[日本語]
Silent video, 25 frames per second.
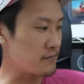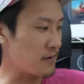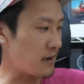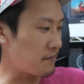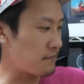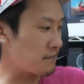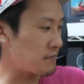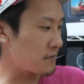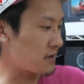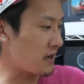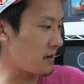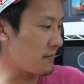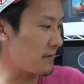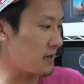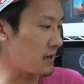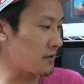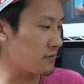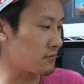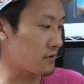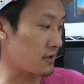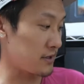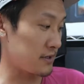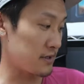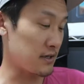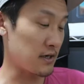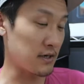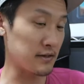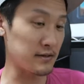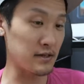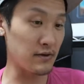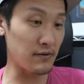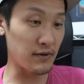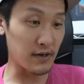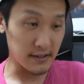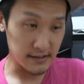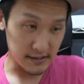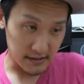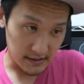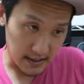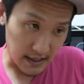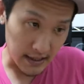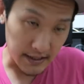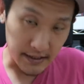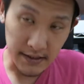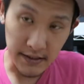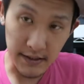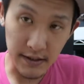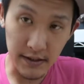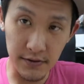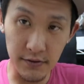マップカメラとかで買ったわけじゃな
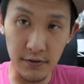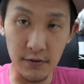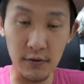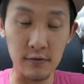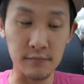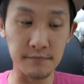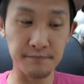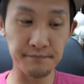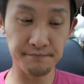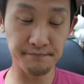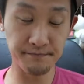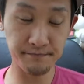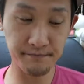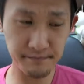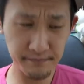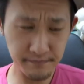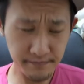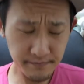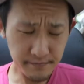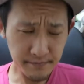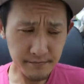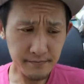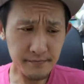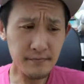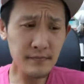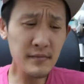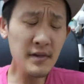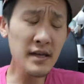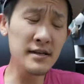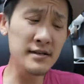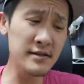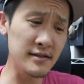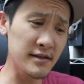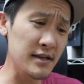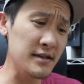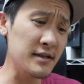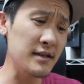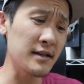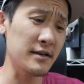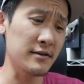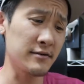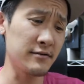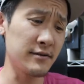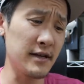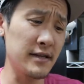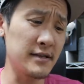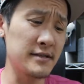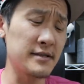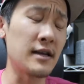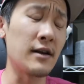いんだけど、付けて
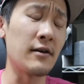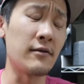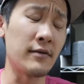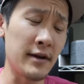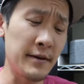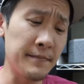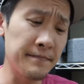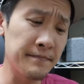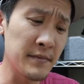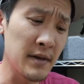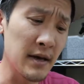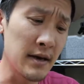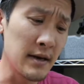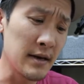くれてたのね。